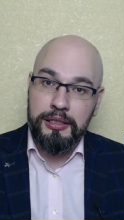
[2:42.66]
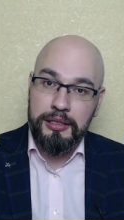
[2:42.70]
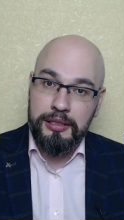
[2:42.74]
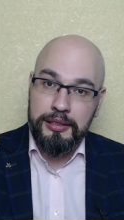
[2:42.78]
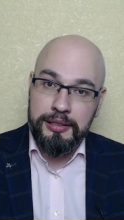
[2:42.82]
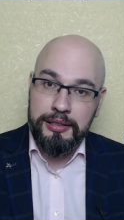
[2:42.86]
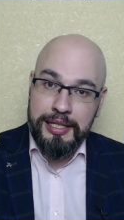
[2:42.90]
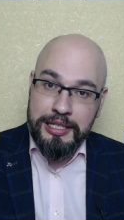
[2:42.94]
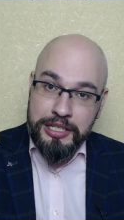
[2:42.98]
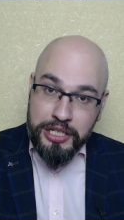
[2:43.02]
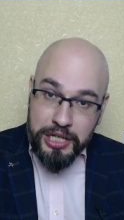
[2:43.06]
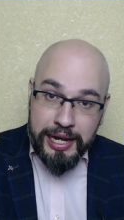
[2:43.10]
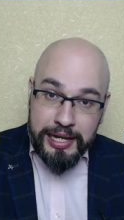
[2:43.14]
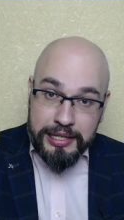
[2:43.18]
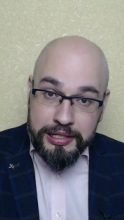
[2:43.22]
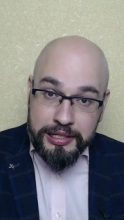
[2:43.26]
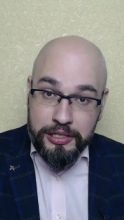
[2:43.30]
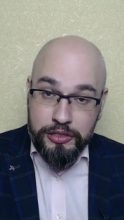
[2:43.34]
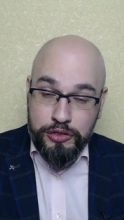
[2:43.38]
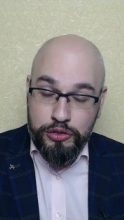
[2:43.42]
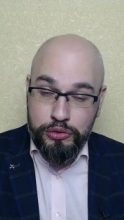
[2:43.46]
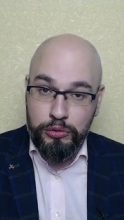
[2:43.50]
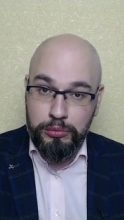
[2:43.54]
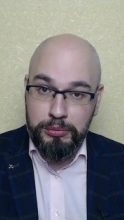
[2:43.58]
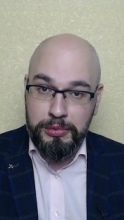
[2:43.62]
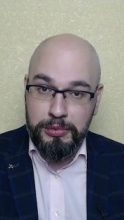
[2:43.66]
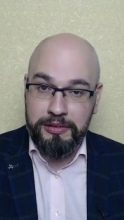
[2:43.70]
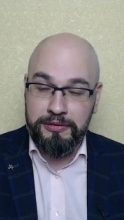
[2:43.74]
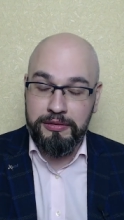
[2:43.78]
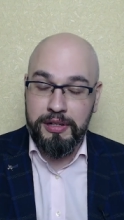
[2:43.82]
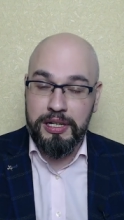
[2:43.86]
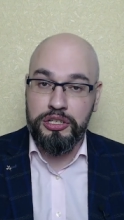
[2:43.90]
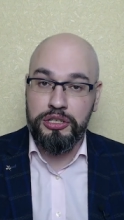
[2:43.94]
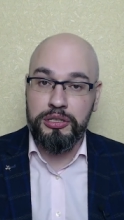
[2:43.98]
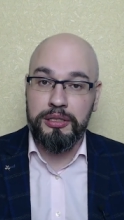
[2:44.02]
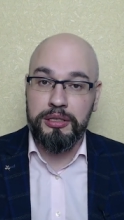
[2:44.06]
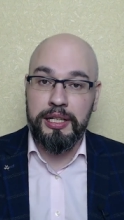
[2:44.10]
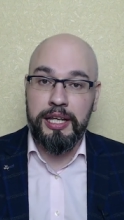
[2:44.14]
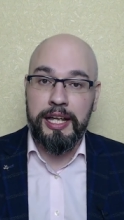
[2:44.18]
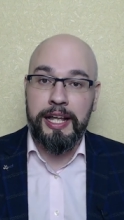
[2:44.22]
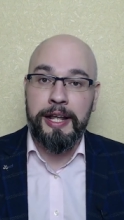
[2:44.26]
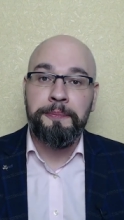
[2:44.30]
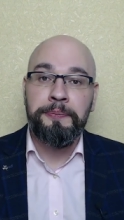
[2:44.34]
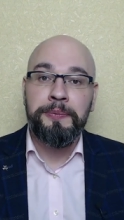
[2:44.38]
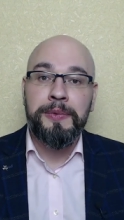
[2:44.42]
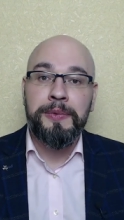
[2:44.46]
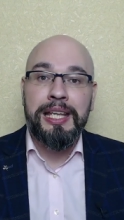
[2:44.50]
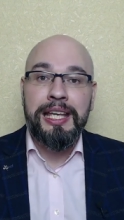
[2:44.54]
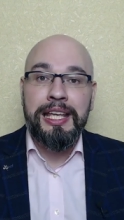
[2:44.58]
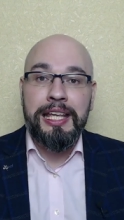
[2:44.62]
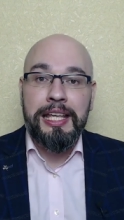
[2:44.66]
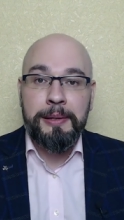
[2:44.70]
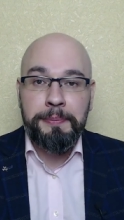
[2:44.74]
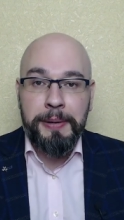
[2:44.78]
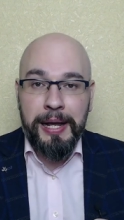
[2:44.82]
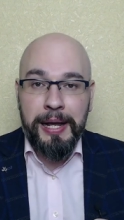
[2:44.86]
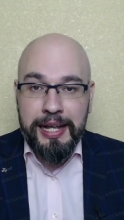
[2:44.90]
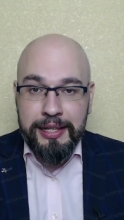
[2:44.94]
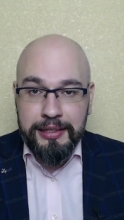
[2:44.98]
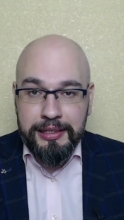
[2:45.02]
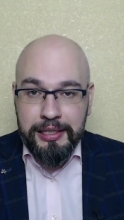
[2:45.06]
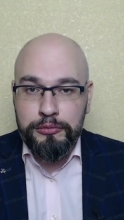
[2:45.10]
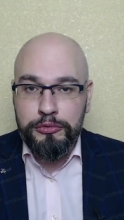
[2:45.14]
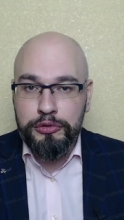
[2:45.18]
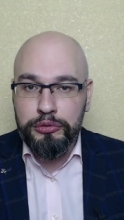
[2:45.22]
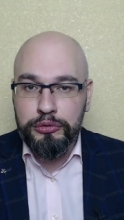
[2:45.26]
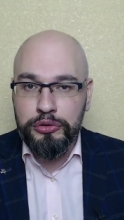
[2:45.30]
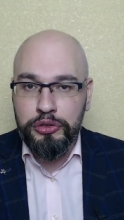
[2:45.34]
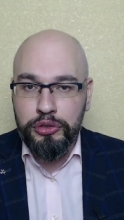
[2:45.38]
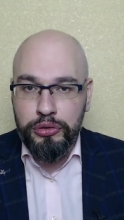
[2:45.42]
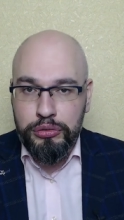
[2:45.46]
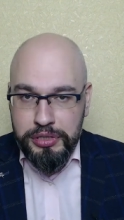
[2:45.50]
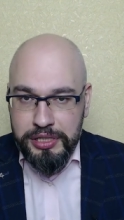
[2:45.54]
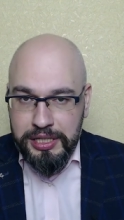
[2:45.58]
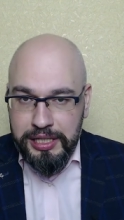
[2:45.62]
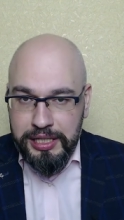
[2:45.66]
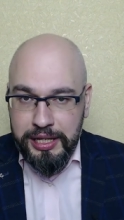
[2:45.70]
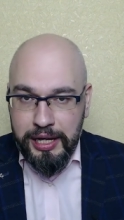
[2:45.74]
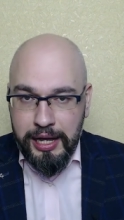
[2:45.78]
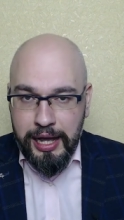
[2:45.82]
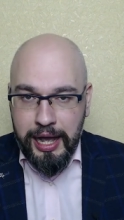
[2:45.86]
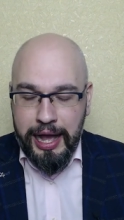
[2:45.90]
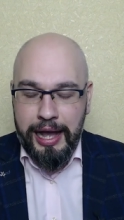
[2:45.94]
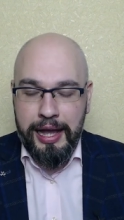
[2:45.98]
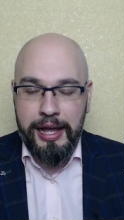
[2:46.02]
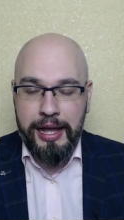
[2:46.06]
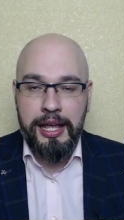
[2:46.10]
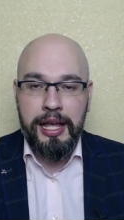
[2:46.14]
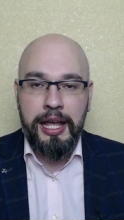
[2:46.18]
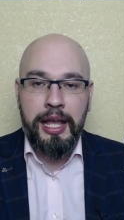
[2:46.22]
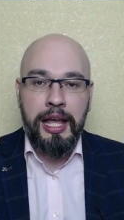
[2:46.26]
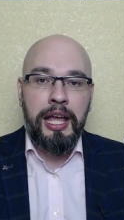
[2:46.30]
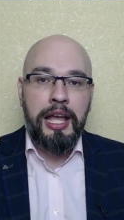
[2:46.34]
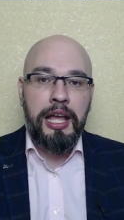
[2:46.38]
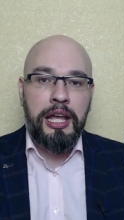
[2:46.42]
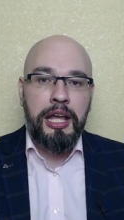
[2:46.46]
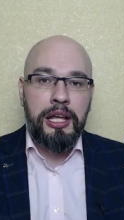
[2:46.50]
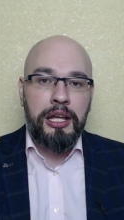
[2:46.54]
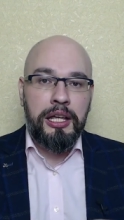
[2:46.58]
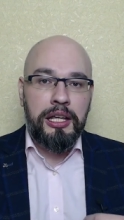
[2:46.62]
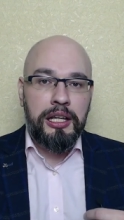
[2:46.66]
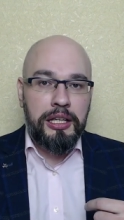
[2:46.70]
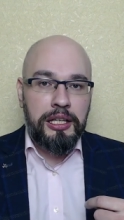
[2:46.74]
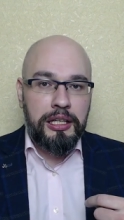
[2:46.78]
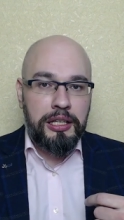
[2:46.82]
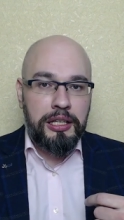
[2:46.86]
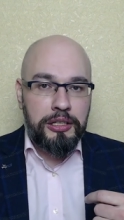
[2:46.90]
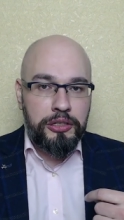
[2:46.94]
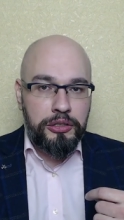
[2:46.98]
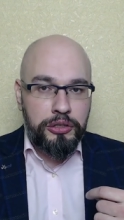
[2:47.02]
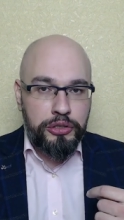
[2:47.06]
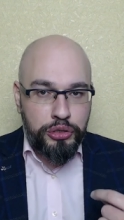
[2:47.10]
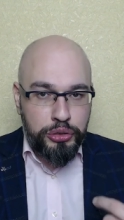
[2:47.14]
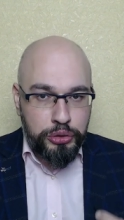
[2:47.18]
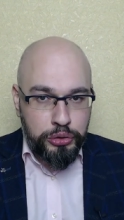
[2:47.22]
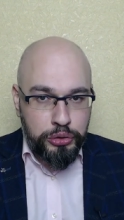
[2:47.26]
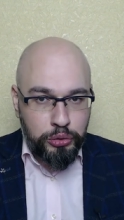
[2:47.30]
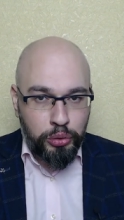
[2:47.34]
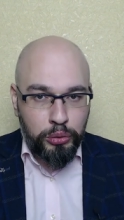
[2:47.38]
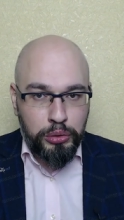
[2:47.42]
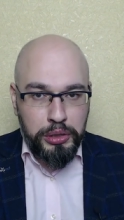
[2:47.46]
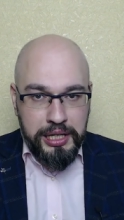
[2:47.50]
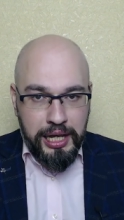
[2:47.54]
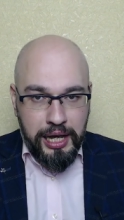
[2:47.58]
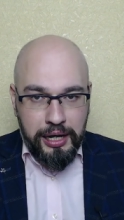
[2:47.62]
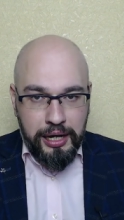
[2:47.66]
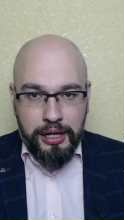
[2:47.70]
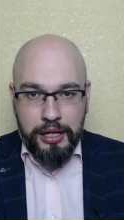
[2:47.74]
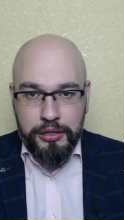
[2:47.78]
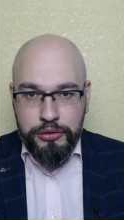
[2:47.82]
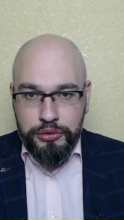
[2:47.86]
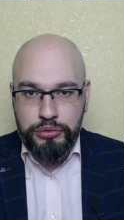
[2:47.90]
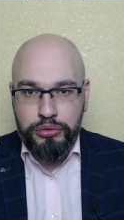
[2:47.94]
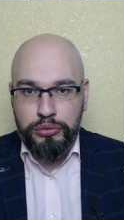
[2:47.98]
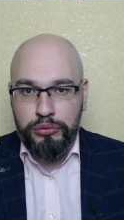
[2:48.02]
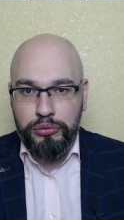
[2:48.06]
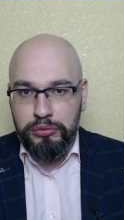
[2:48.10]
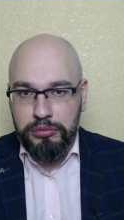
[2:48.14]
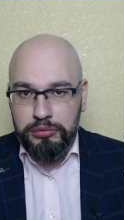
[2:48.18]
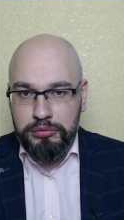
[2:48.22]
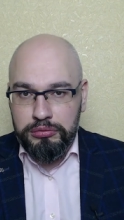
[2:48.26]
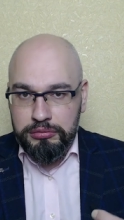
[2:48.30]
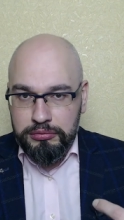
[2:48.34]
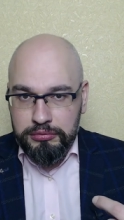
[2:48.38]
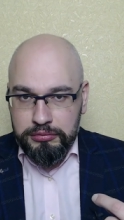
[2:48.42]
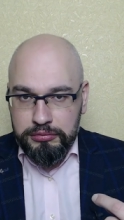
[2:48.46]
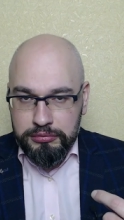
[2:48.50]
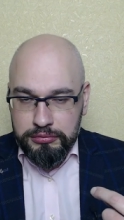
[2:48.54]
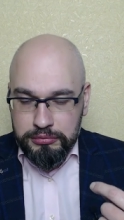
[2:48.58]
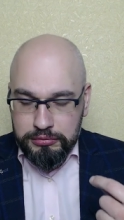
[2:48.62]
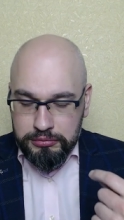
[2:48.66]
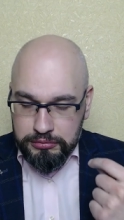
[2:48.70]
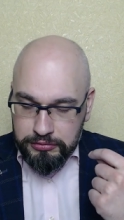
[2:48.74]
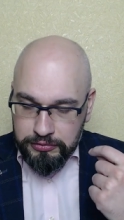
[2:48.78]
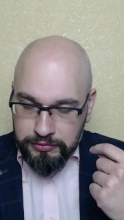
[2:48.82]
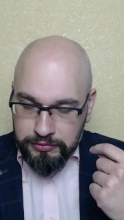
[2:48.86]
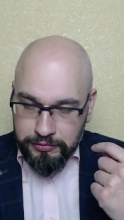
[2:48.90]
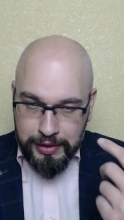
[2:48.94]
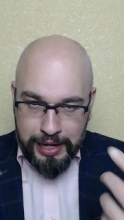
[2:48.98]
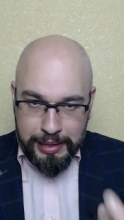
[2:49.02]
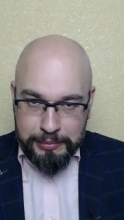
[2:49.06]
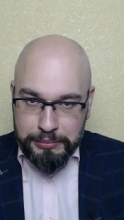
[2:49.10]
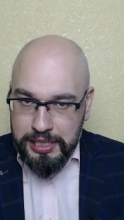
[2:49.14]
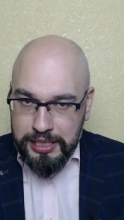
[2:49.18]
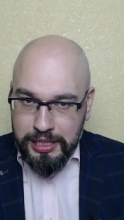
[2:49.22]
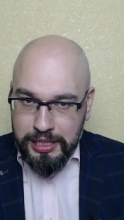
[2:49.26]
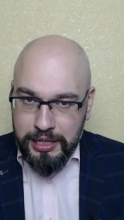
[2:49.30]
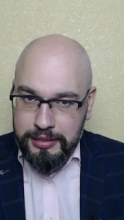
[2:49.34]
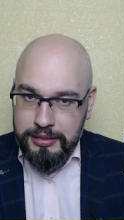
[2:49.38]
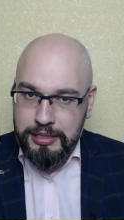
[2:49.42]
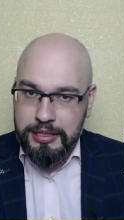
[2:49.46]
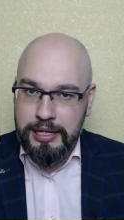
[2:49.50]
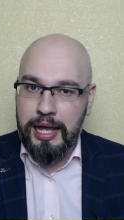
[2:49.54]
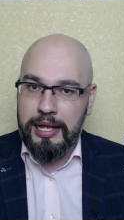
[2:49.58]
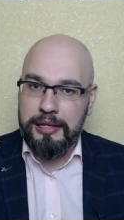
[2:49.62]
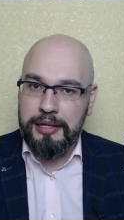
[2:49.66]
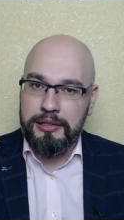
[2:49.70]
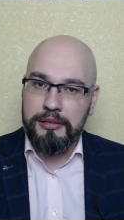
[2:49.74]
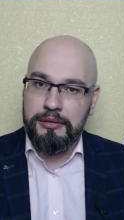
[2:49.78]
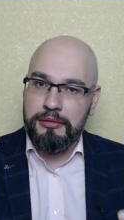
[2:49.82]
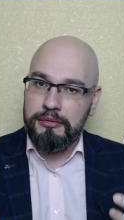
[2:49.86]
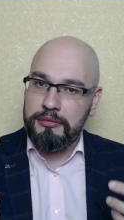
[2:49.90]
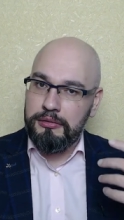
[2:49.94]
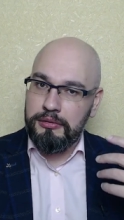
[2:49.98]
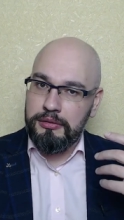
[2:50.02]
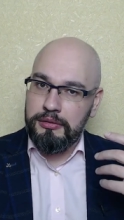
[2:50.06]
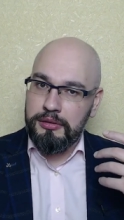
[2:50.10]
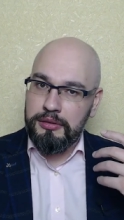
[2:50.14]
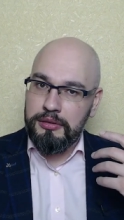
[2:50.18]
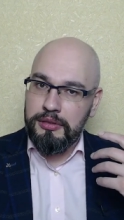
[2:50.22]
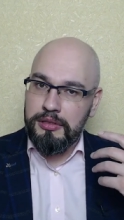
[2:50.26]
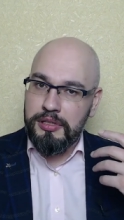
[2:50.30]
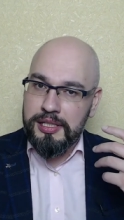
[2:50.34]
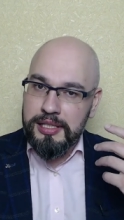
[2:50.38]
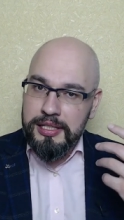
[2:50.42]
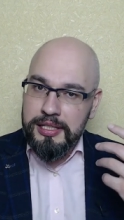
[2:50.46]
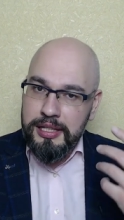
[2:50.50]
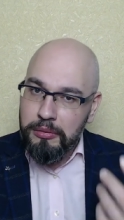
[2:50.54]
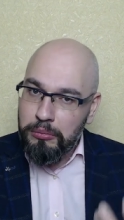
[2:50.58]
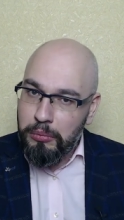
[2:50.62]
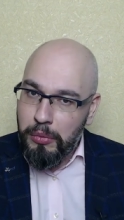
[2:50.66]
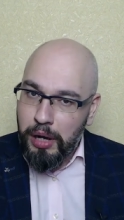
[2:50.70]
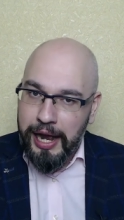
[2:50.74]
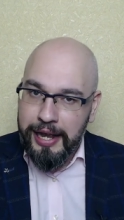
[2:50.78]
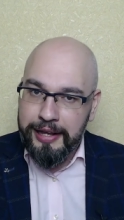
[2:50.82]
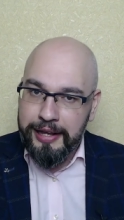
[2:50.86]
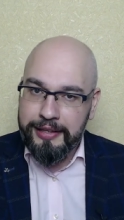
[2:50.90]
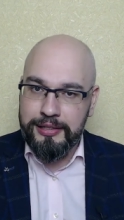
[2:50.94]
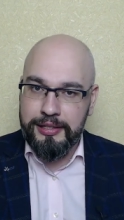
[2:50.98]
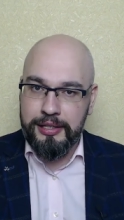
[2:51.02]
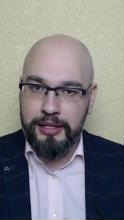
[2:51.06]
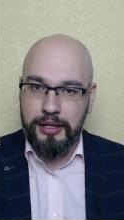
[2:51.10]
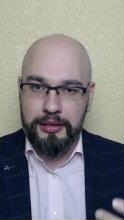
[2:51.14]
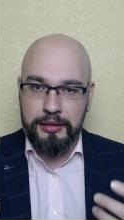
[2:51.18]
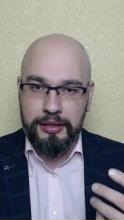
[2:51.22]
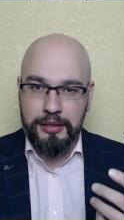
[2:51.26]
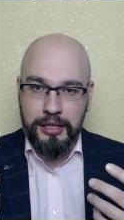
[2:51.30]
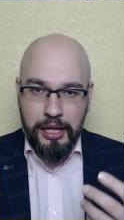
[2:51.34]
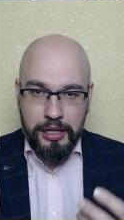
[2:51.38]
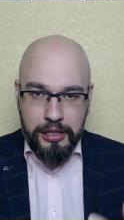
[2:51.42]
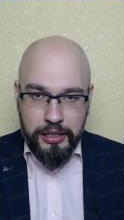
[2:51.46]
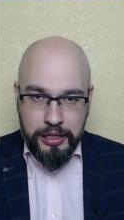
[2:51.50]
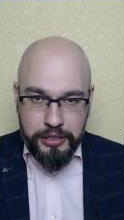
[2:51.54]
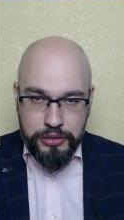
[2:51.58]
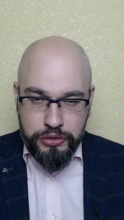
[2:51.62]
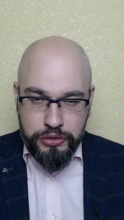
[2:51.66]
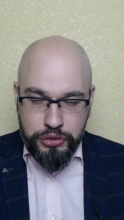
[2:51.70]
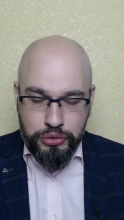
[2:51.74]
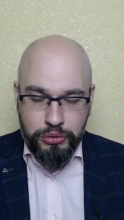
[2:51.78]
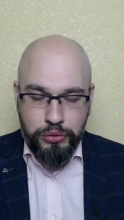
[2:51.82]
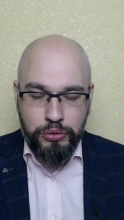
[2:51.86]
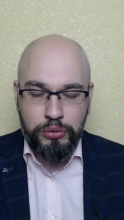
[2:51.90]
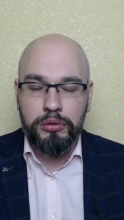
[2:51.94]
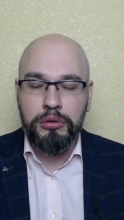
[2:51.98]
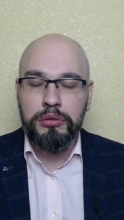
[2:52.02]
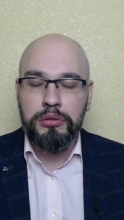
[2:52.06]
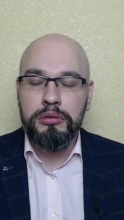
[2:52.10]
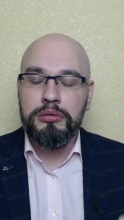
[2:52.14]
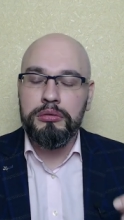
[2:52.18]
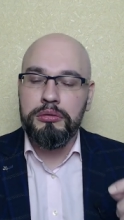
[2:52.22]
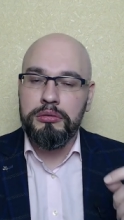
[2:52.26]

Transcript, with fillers: даже эти суммы важны. И поэтому, друзья, что я хочу вам сказать? Снимайте наличку